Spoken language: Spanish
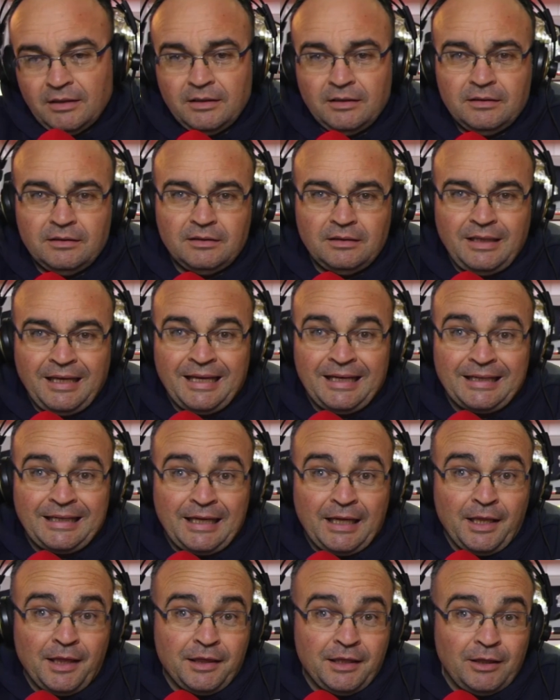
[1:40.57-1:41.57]

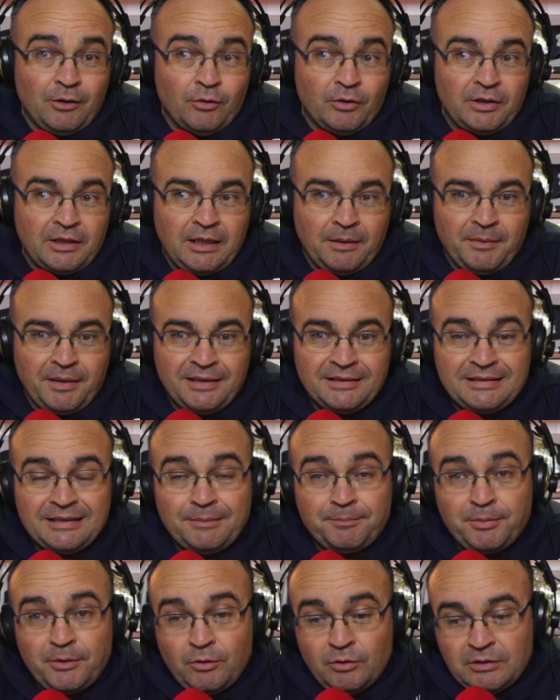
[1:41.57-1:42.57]
alcance, lógicamente,
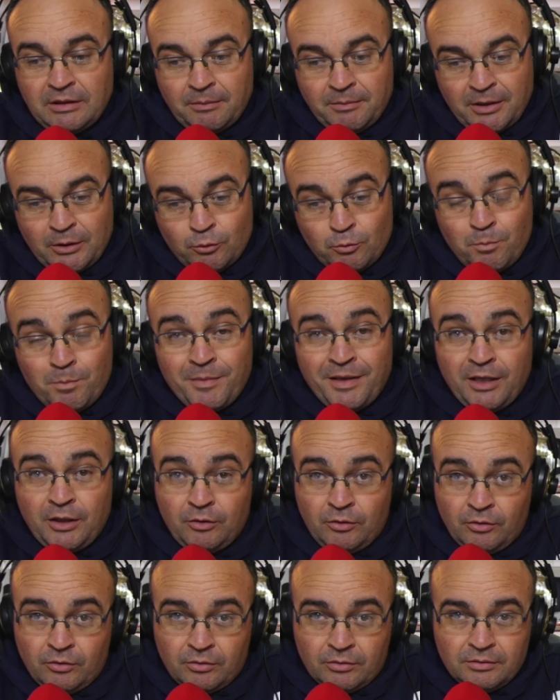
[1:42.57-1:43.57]
pero también un
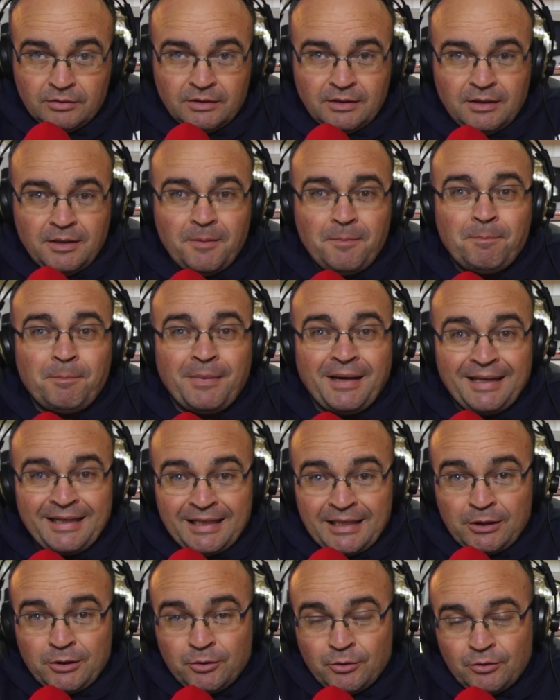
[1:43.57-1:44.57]
mejor
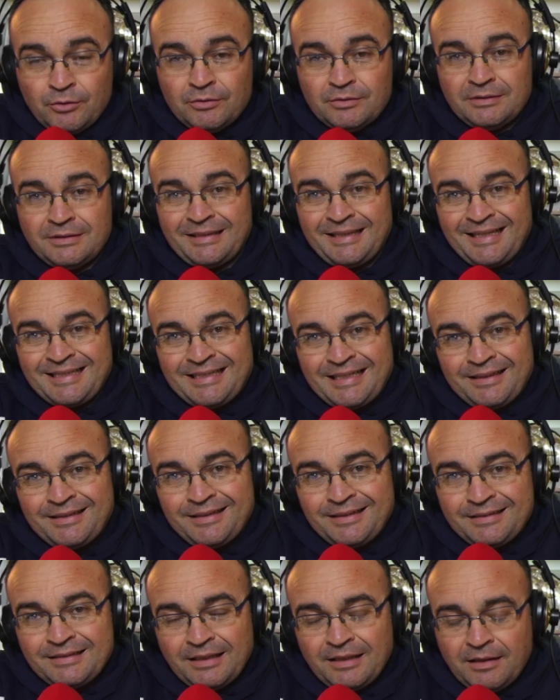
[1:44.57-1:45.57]
manejo de esa
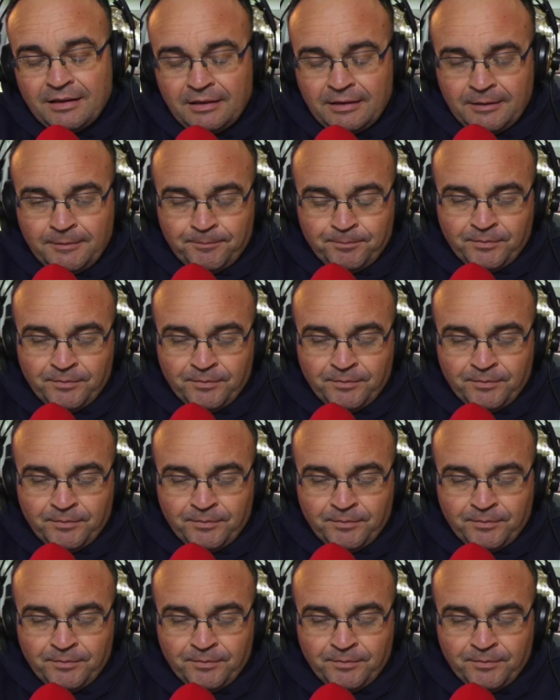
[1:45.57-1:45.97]
distancia.